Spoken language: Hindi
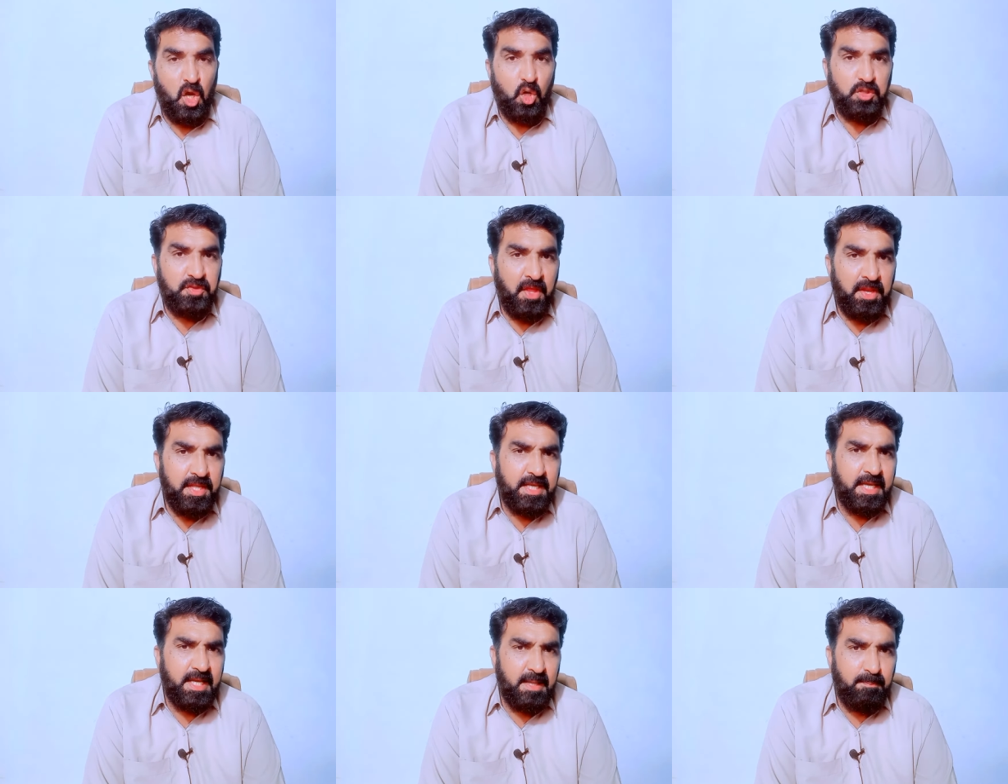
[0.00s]
और
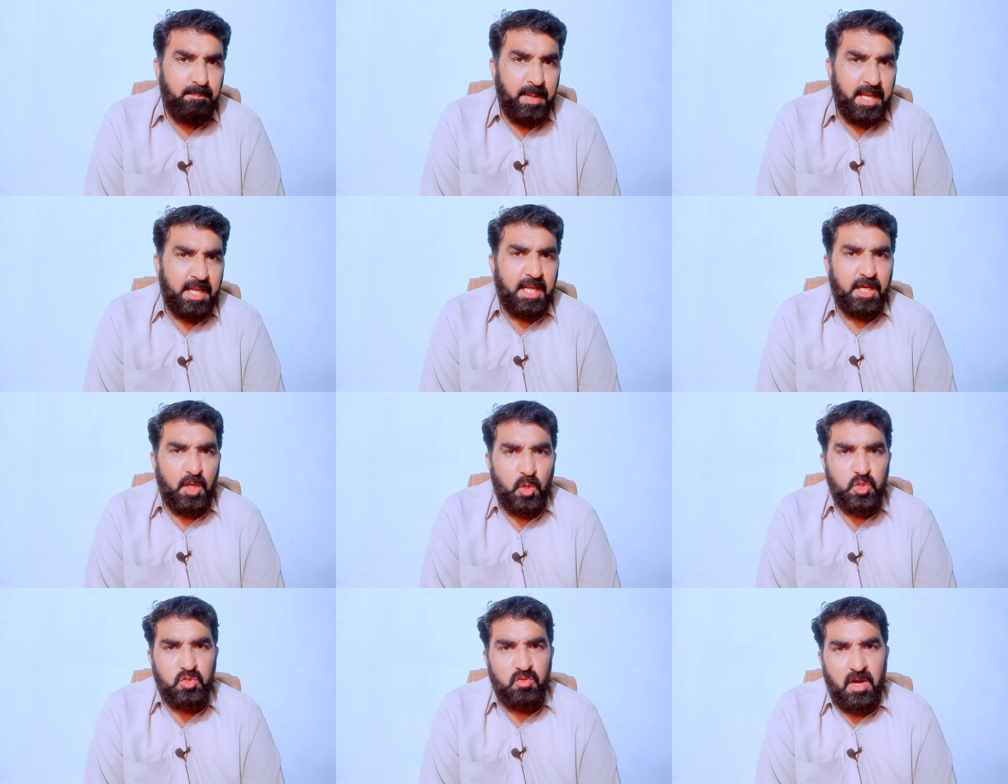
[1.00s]
तहरीक लबैक के
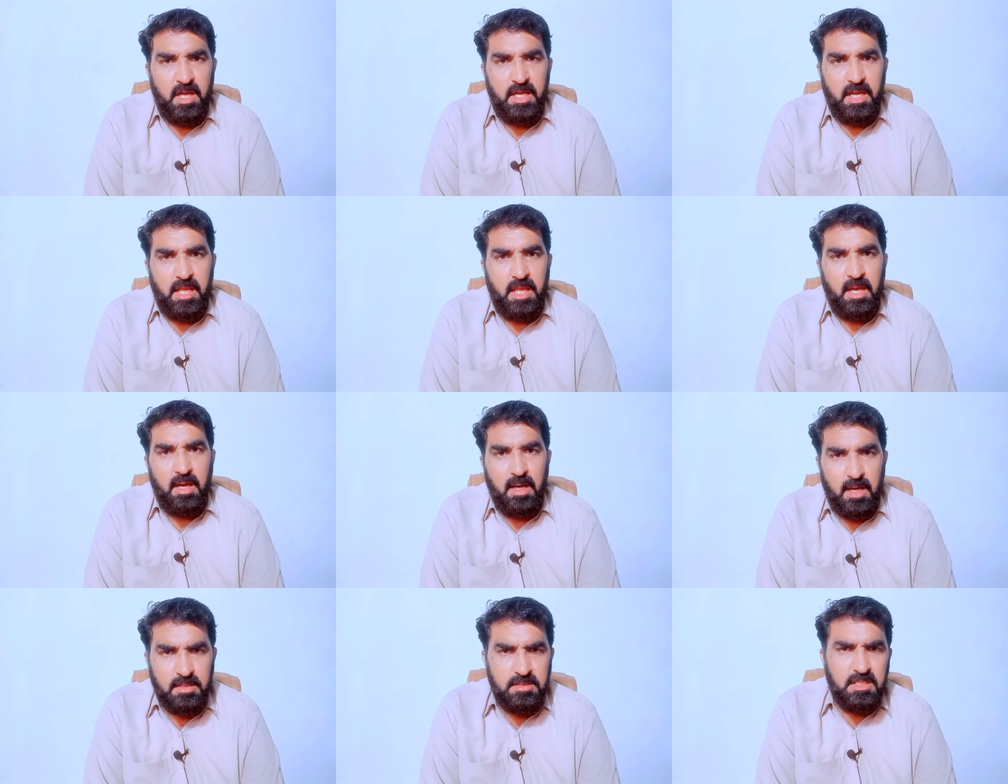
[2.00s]
नौजवान ने
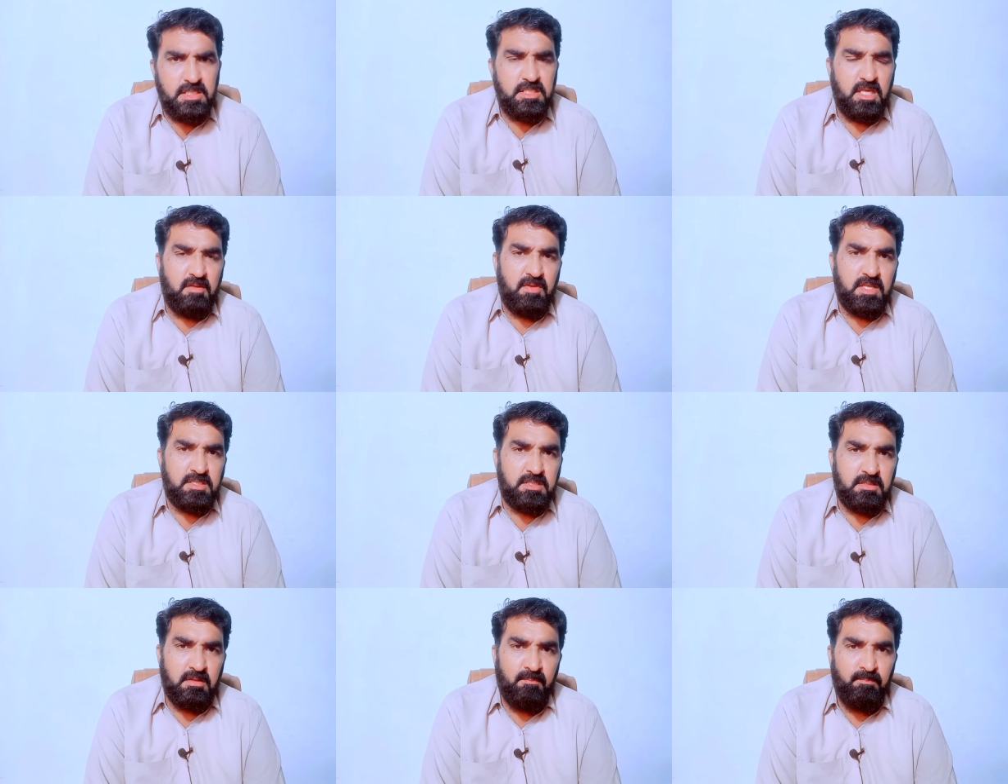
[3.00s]
हाजिर सर्विस
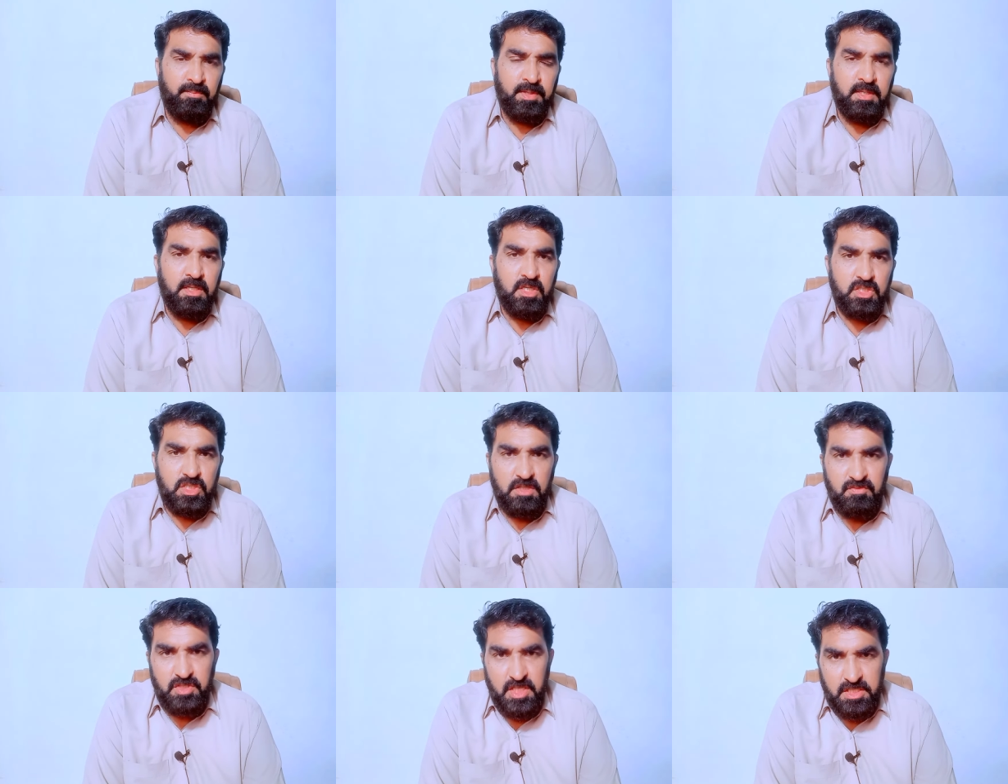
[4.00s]

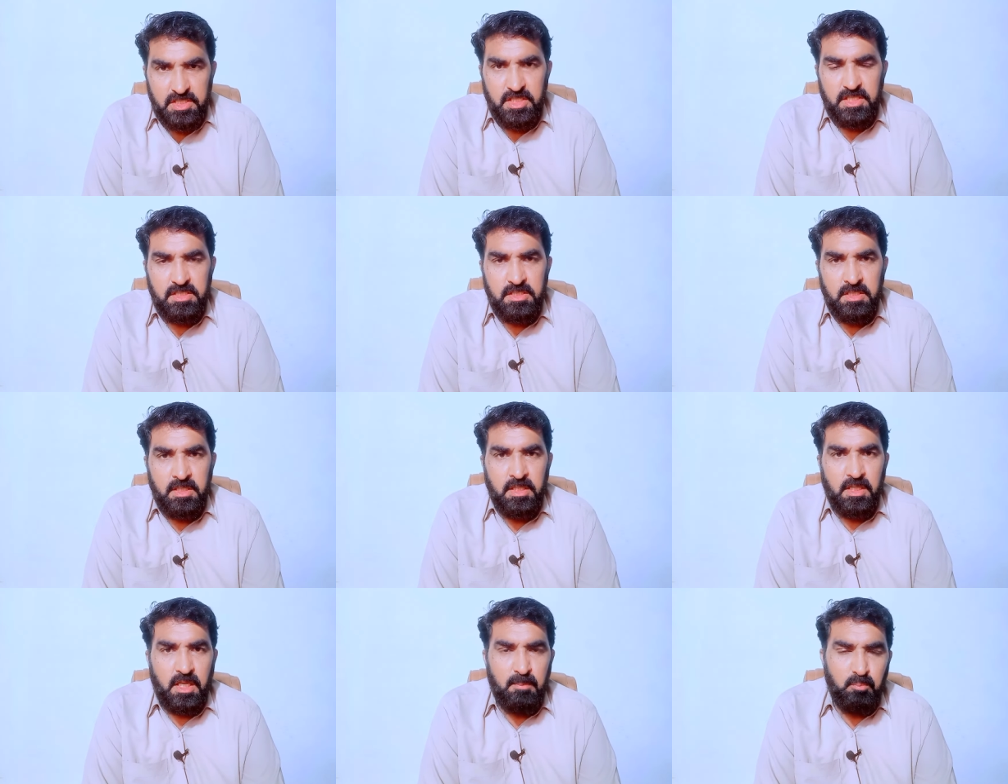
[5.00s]
चीफ जस्टिस
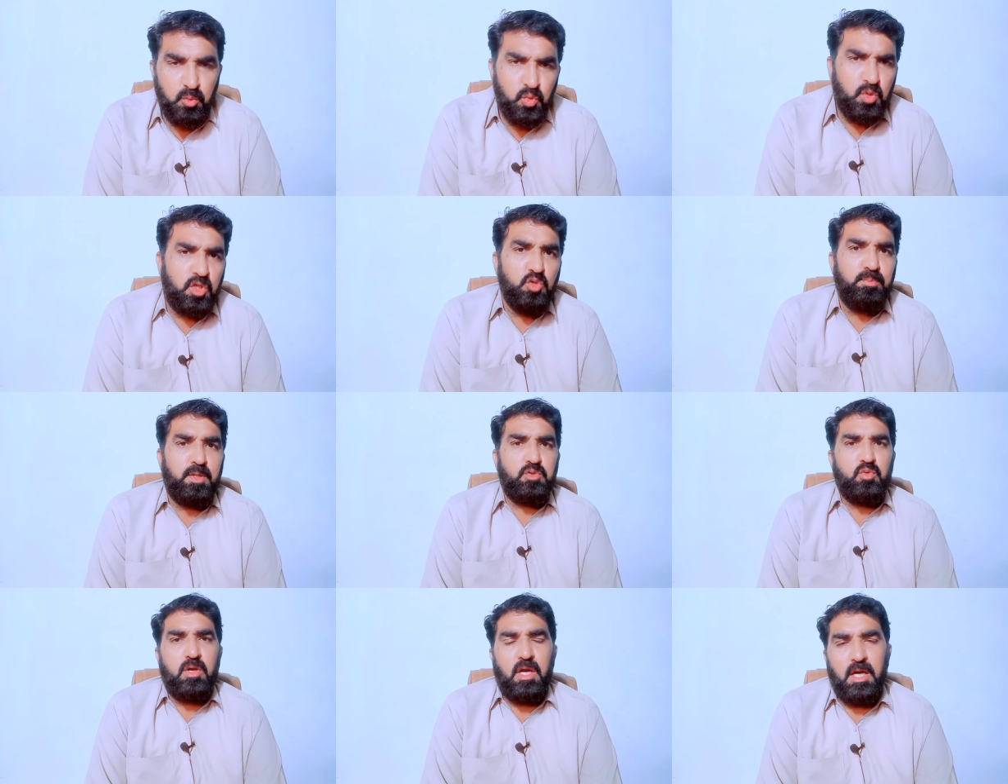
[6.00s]
के मुंह के ऊपर
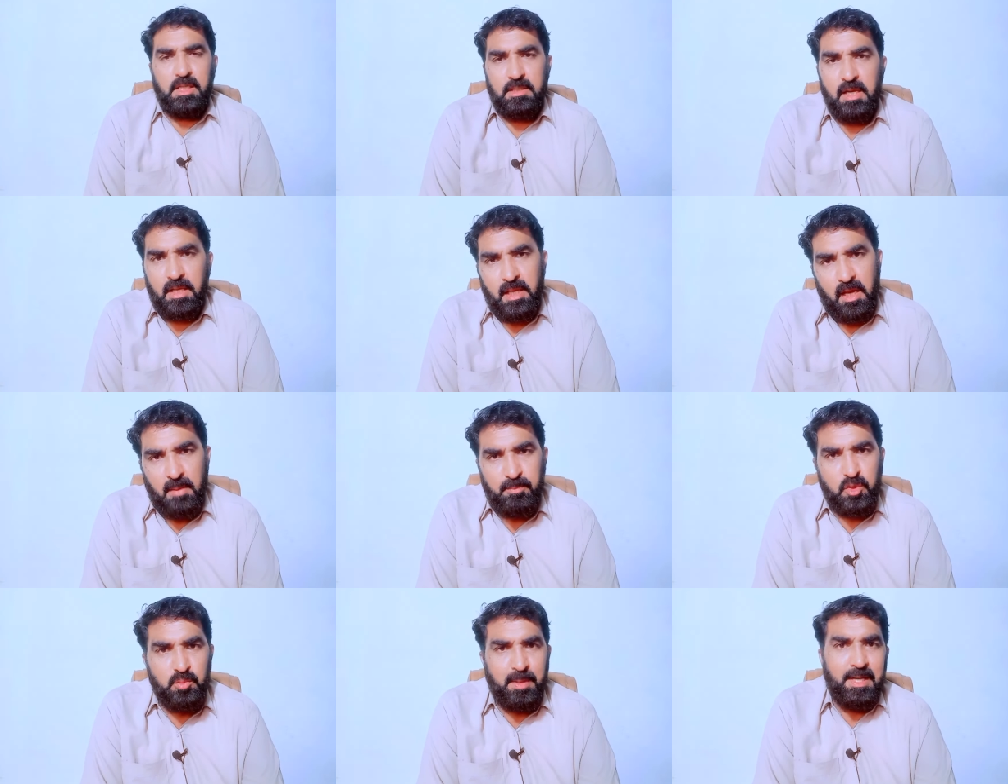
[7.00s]
उसको कहा था कि
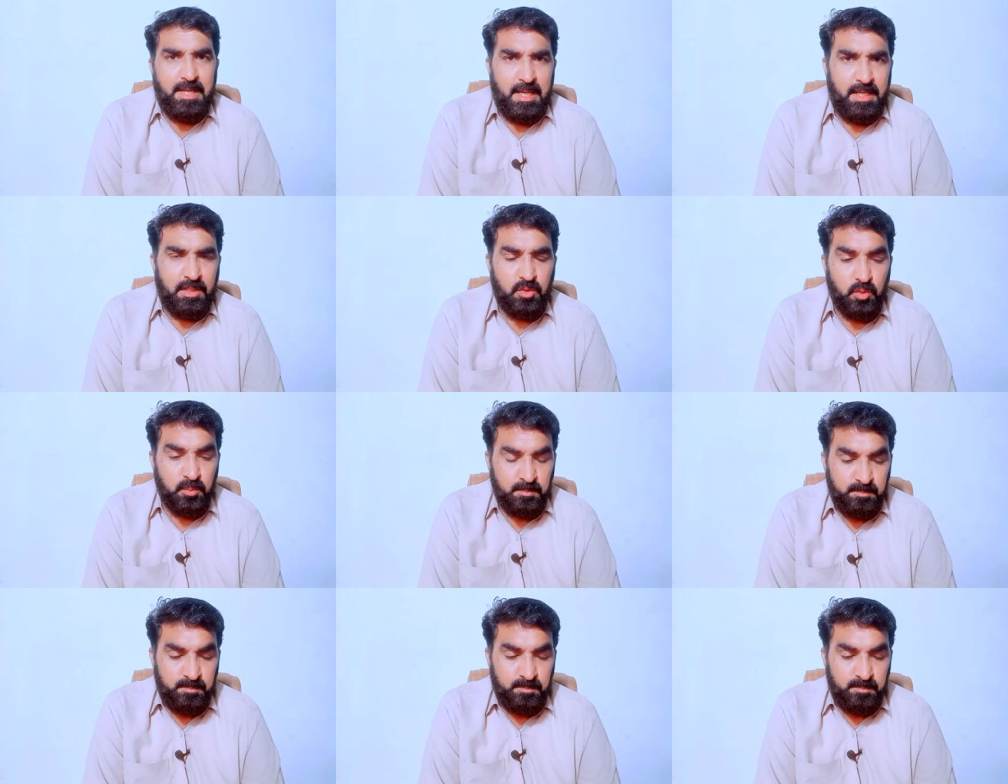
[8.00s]
आपके ऊपर लानत हो